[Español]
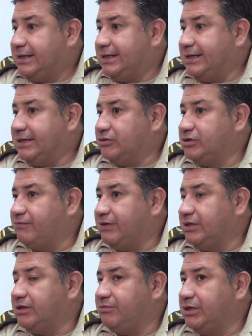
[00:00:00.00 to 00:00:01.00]
los
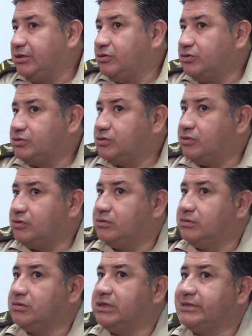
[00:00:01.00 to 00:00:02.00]
enfrentamientos con,
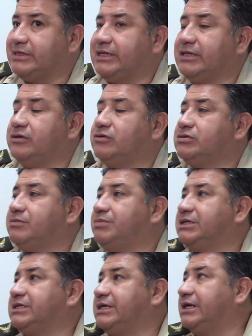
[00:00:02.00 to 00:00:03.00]
entre GDOs
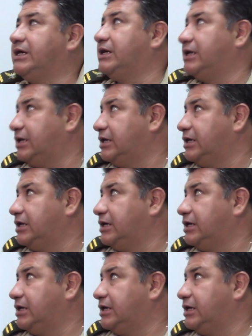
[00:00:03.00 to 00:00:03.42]
empieza ya